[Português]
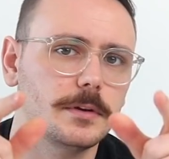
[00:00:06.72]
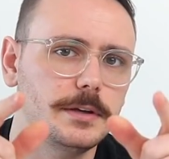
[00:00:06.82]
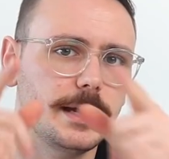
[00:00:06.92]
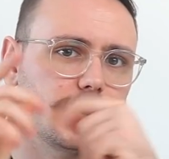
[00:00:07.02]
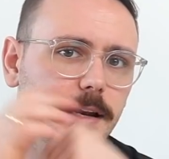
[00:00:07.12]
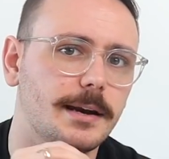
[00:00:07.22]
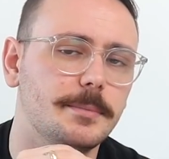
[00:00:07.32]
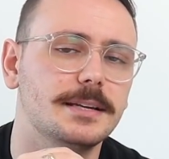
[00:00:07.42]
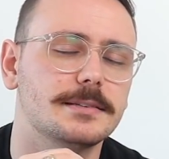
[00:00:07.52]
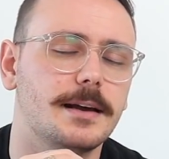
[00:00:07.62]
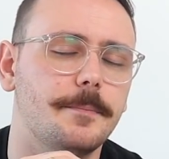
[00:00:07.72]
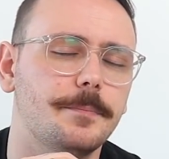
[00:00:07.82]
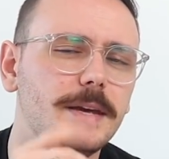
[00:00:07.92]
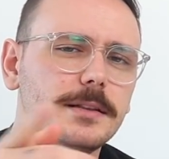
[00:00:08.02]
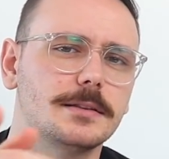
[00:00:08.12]
E aí galera, beleza?
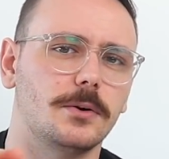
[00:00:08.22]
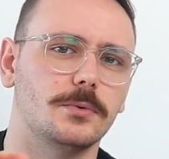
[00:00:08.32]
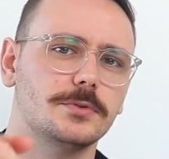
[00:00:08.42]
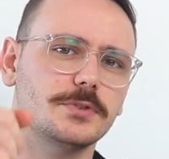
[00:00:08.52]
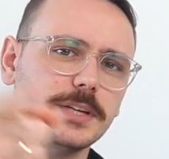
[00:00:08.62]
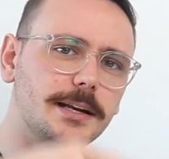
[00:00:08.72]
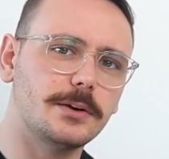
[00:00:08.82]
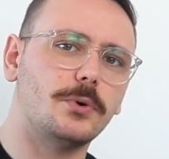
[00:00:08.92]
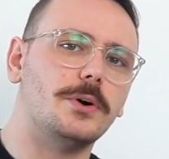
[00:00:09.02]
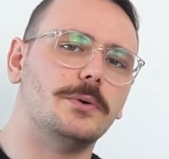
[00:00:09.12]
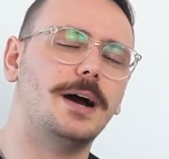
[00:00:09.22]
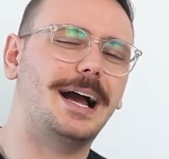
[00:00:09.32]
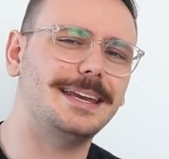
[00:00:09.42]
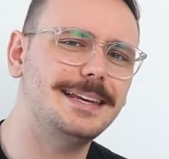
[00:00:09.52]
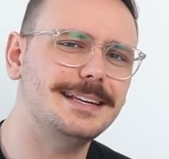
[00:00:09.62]
Então, se você clicou
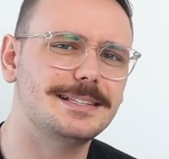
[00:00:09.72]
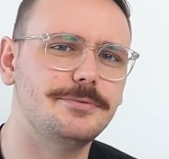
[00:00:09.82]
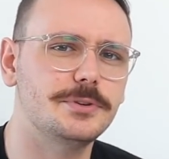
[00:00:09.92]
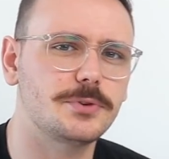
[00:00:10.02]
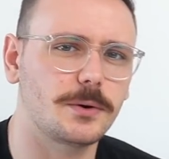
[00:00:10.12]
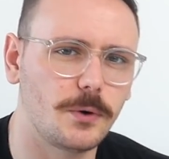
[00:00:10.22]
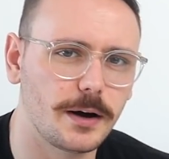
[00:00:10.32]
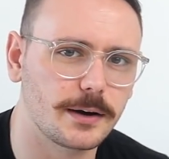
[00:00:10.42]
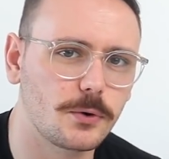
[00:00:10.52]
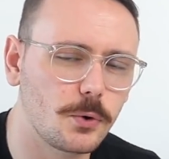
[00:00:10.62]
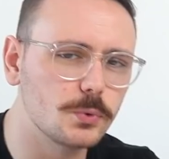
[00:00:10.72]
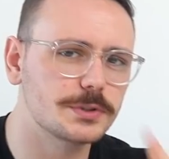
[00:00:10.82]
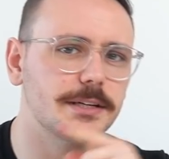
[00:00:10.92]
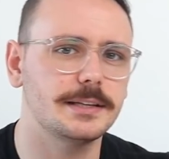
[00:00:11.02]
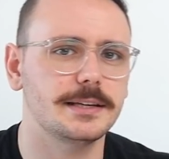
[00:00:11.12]
aqui nesse vídeo agora, com
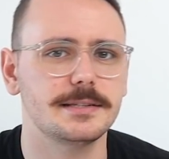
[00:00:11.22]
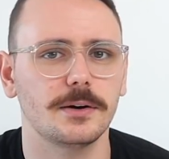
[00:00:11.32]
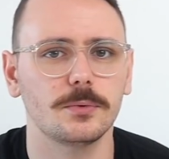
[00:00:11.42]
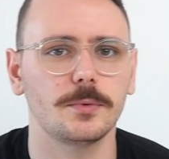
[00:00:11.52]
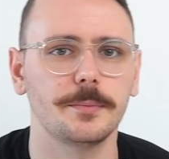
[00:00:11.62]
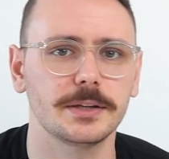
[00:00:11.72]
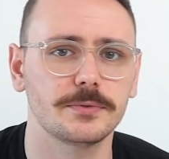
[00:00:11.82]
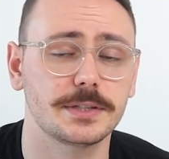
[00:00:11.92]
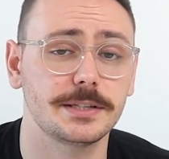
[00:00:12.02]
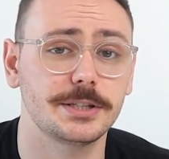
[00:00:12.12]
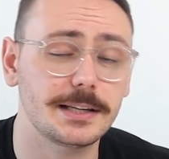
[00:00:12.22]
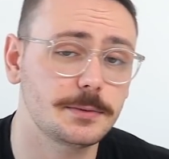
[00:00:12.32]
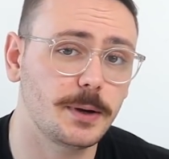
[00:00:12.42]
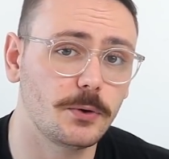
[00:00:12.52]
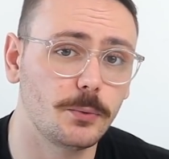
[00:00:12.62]
certeza em algum momento você já
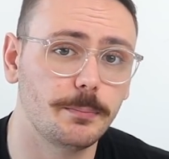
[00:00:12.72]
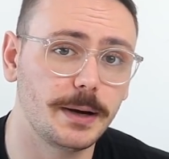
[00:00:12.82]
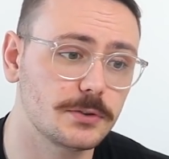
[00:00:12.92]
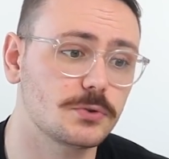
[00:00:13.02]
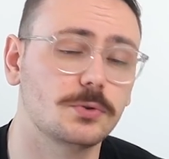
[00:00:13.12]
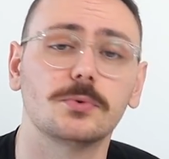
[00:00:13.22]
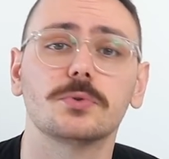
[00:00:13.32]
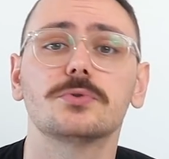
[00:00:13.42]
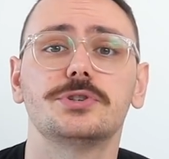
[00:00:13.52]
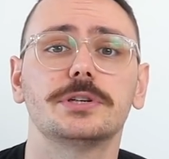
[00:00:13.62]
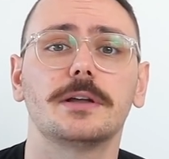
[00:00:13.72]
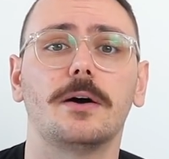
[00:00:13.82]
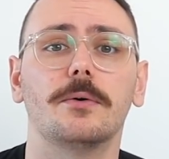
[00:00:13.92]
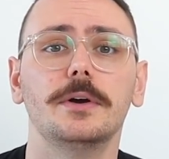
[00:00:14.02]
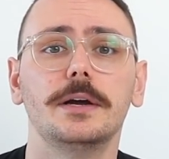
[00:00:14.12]
se pegou preso no mundo
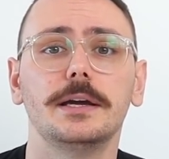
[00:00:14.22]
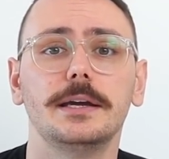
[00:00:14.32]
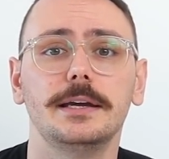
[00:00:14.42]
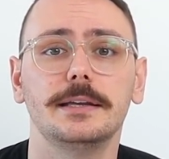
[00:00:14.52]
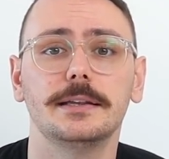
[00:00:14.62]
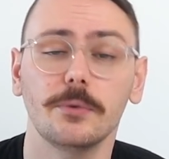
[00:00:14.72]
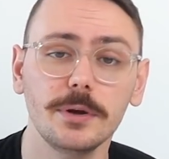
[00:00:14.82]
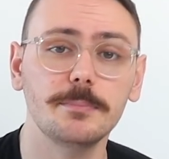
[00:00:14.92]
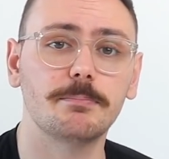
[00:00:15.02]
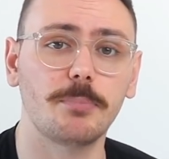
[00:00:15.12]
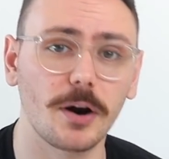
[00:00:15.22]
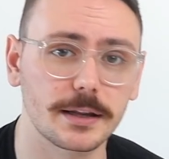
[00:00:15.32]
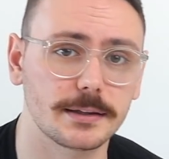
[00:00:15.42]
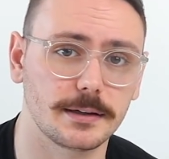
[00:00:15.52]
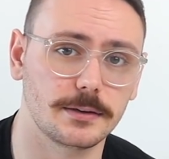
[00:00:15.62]
digital. E não
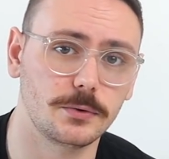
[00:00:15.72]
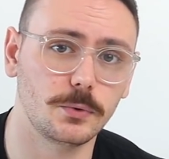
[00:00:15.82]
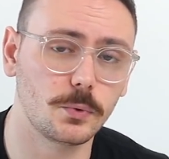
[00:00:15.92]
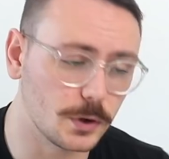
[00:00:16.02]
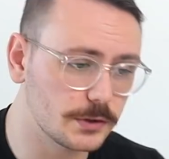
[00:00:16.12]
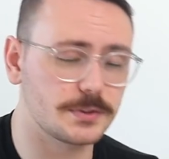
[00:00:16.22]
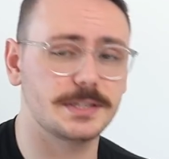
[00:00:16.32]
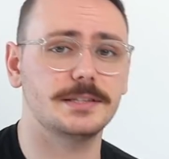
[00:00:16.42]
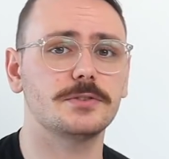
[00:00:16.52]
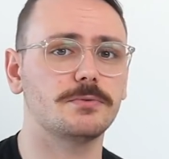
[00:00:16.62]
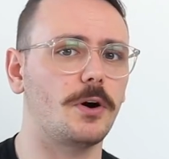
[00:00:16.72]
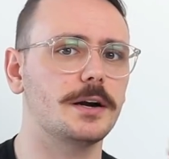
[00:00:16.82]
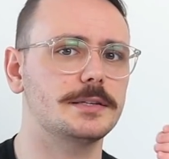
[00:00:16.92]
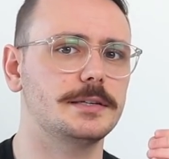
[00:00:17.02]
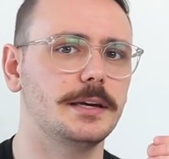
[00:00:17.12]
importa o quanto você se
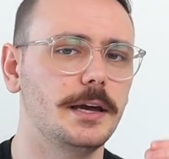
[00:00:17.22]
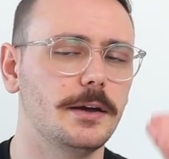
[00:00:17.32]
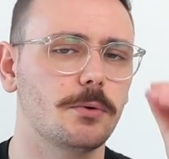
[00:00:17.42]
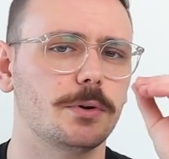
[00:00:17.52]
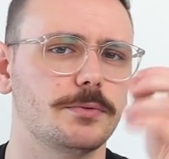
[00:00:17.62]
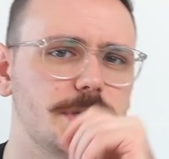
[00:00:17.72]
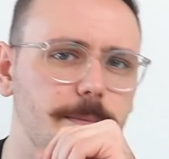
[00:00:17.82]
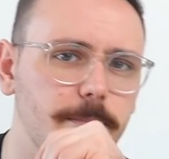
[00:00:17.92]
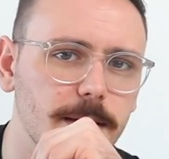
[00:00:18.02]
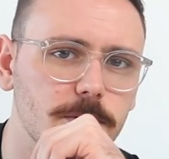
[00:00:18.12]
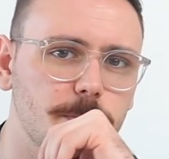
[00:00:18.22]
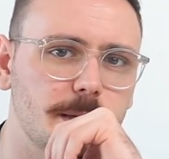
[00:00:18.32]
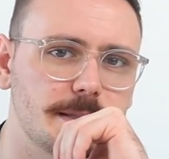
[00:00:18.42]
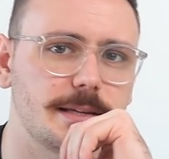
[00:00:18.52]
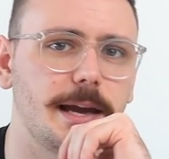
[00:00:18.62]
esforce, quando você menos
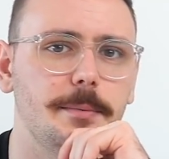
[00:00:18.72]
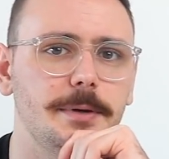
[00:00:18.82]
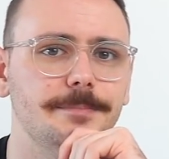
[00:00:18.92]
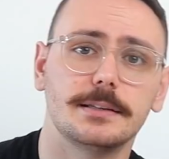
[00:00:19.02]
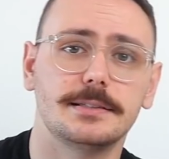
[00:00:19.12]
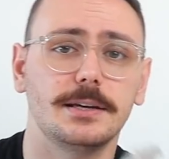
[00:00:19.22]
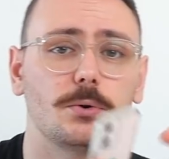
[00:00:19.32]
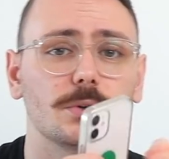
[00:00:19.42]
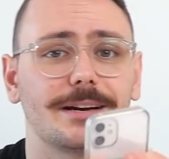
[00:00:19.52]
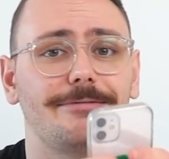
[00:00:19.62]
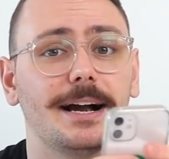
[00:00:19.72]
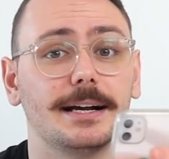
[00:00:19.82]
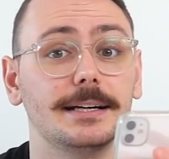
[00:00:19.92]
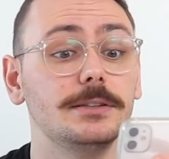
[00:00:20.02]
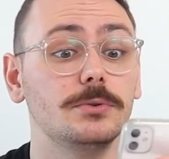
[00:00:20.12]
percebe, se encontra
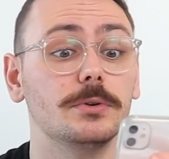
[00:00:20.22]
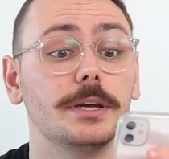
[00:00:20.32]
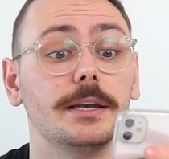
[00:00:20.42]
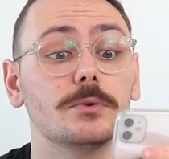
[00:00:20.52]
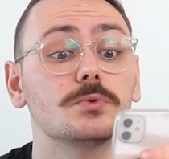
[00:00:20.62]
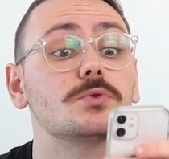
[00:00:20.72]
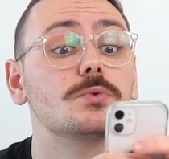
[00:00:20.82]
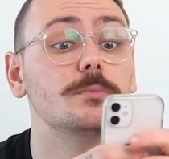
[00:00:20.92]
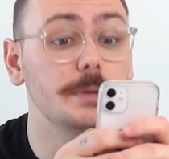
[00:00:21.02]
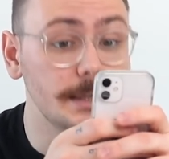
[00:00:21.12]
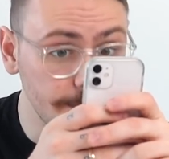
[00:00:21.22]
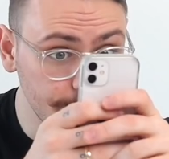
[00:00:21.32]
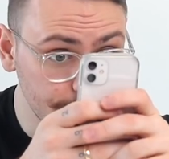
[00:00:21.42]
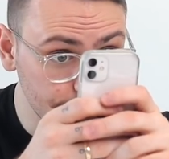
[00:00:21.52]
vagando que nem um zumbi